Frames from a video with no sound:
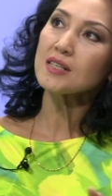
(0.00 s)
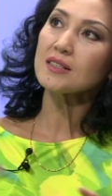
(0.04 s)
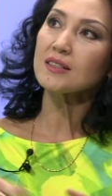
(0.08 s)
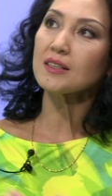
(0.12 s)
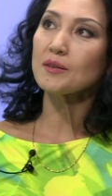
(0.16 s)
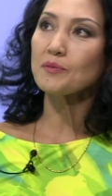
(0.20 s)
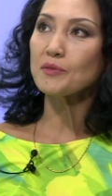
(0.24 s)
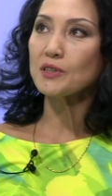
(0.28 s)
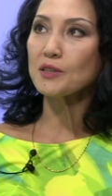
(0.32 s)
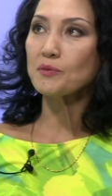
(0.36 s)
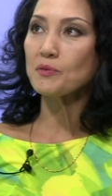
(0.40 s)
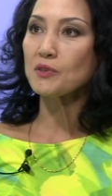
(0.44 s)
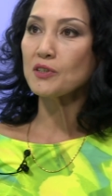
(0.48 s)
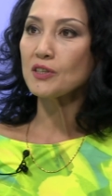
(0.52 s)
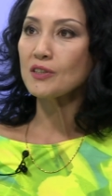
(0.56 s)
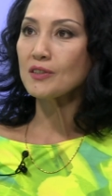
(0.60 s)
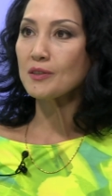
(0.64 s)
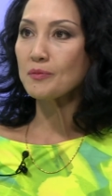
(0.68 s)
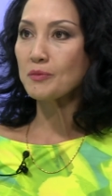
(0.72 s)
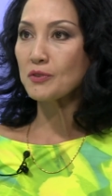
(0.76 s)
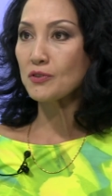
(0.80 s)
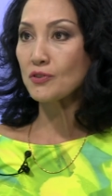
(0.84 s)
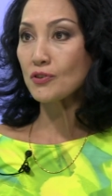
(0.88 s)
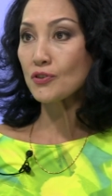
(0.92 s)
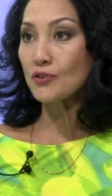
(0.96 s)
с какими-то
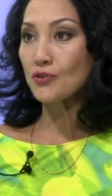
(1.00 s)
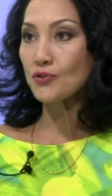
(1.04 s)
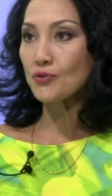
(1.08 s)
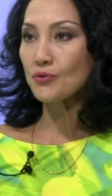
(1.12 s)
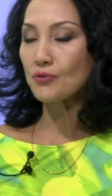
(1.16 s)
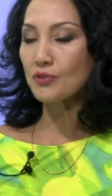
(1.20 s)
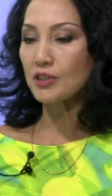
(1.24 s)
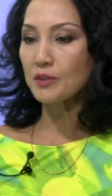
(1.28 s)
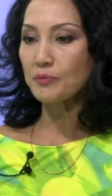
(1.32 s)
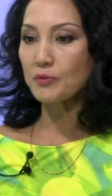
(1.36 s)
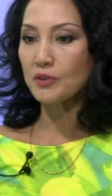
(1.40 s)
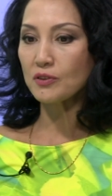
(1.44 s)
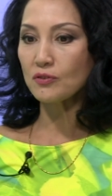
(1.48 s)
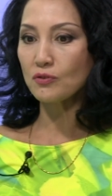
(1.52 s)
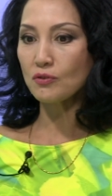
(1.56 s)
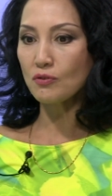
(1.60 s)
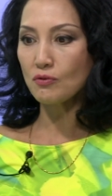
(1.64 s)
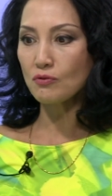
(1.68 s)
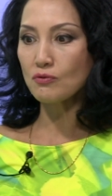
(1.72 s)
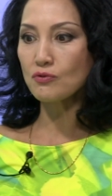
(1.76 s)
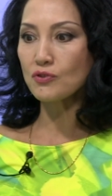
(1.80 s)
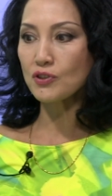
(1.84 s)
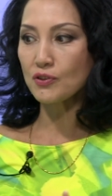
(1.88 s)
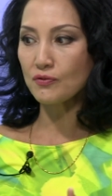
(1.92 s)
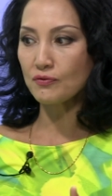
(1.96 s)
именитыми дирижерами,
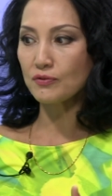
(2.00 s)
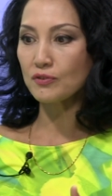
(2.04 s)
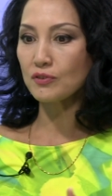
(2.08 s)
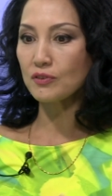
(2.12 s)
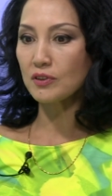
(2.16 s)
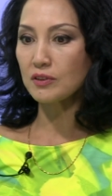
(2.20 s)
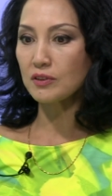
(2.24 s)
но уже... Вот